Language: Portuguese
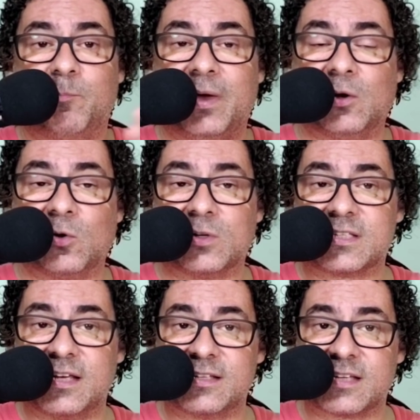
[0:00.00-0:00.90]
pelo
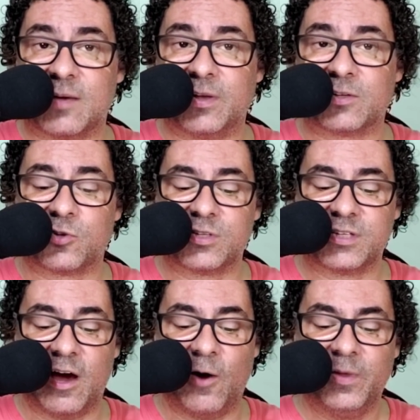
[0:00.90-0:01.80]
distanciamento
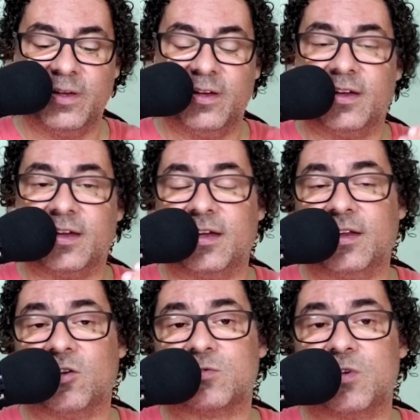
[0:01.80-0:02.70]
social que
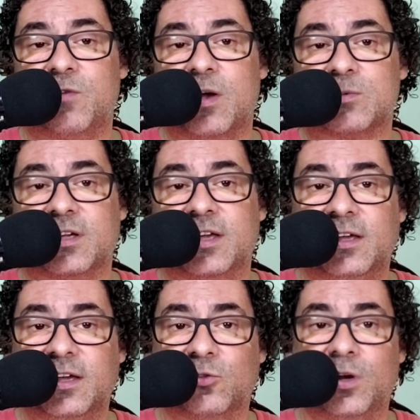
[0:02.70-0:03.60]
nós vivemos
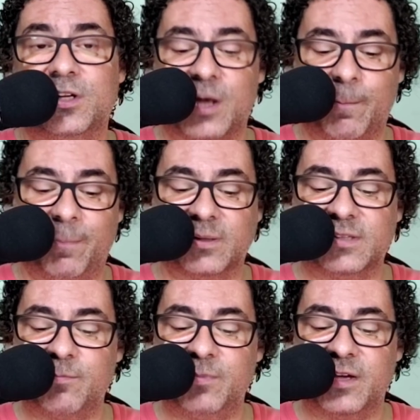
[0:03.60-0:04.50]
aqui durante a
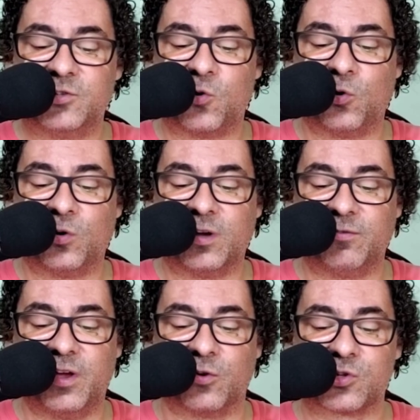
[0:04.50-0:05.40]
pandemia de
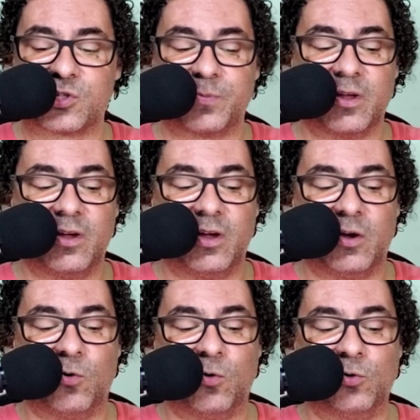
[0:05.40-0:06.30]
coronavírus.
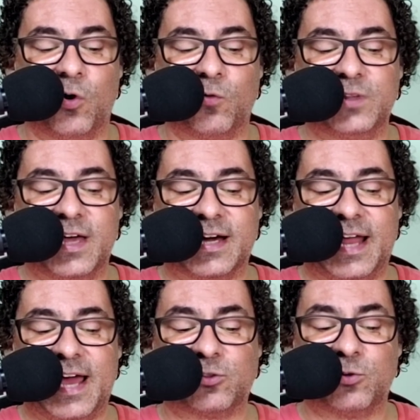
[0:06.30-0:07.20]
O novo
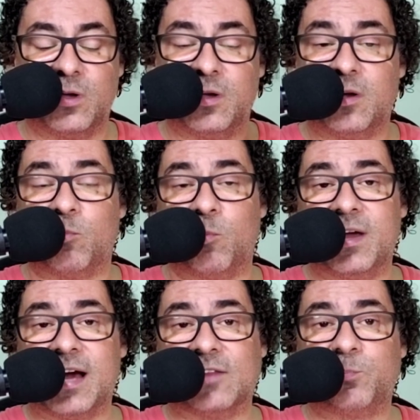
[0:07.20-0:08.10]
decreto,
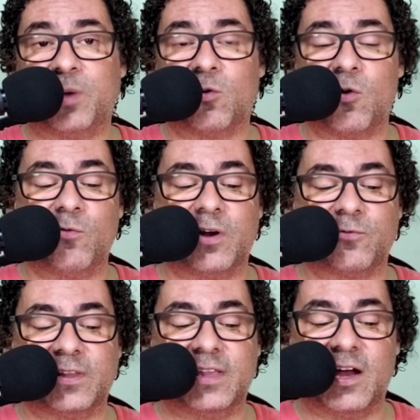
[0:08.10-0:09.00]
publicado pelo governo
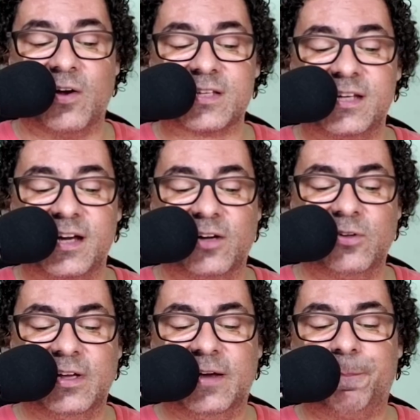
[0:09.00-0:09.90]
federal esse
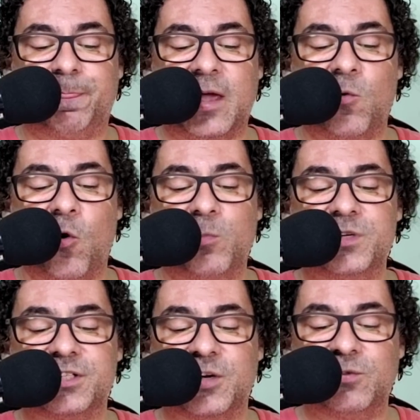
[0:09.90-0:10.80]
ano, tem o
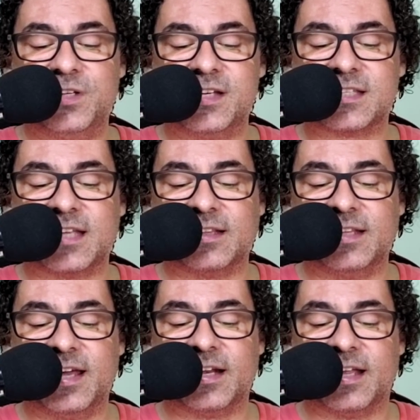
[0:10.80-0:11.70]
objetivo de
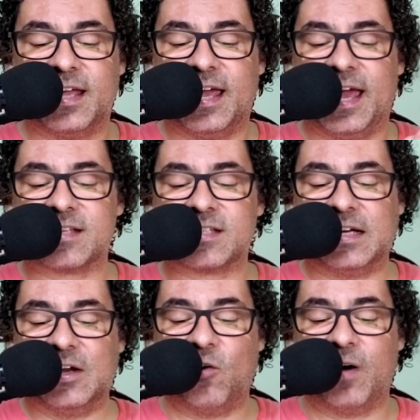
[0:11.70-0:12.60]
estender
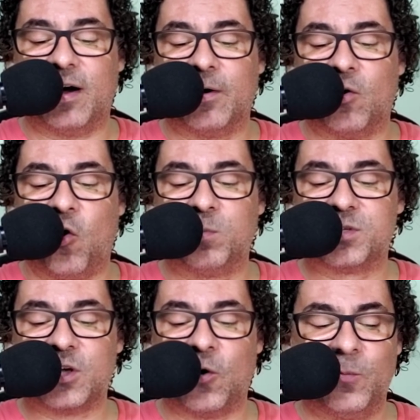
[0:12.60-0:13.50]
essa nova
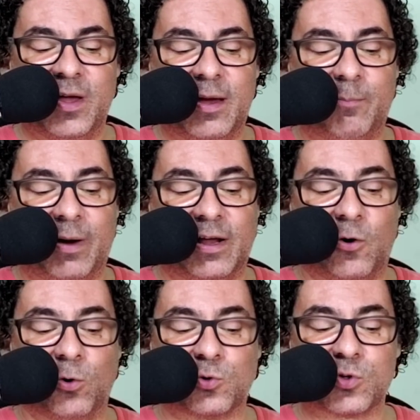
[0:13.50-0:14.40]
opção para
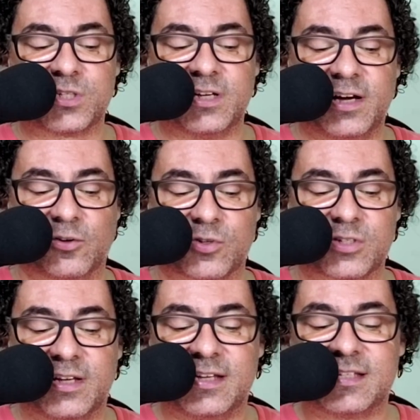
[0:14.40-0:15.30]
outros
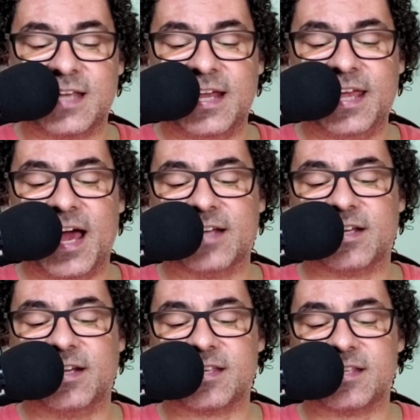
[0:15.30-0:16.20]
anos sem que
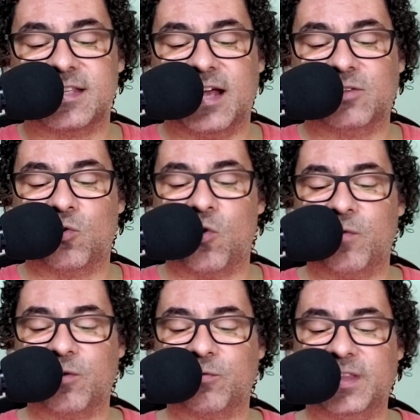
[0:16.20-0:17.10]
haja necessidade do
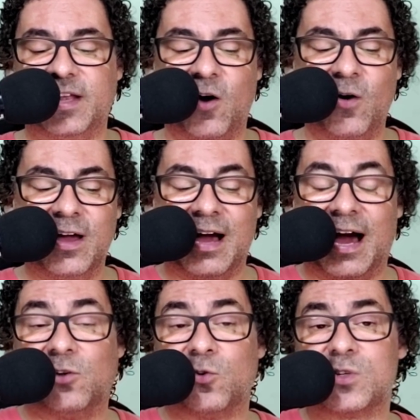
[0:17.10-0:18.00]
governo federal
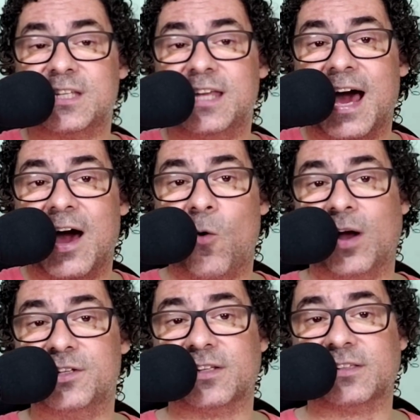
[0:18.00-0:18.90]
anunciar o
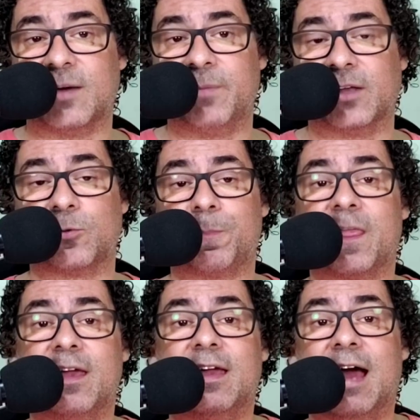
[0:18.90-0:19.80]
adiantamento.
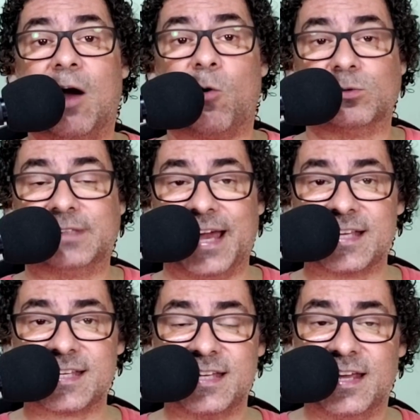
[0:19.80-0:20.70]

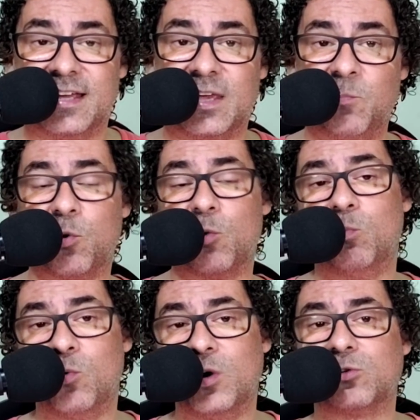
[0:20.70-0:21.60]
Acontece que por
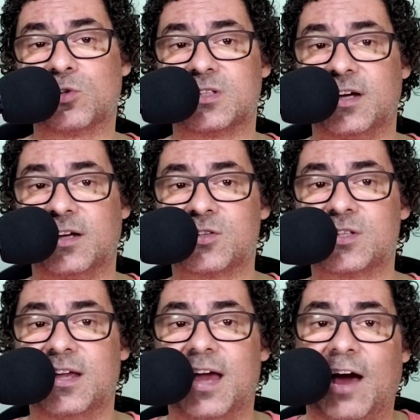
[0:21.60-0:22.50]
muitos
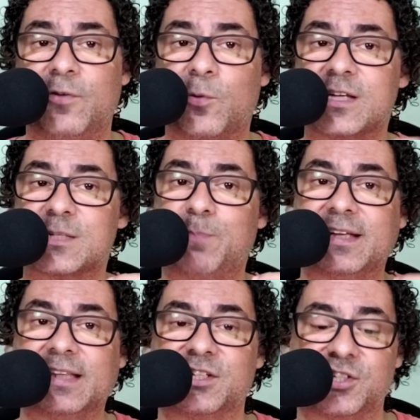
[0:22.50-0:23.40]
anos havia uma
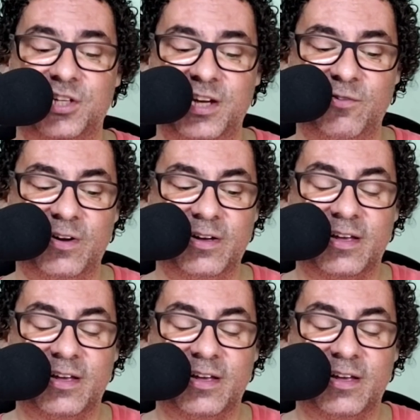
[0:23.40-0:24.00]
expectativa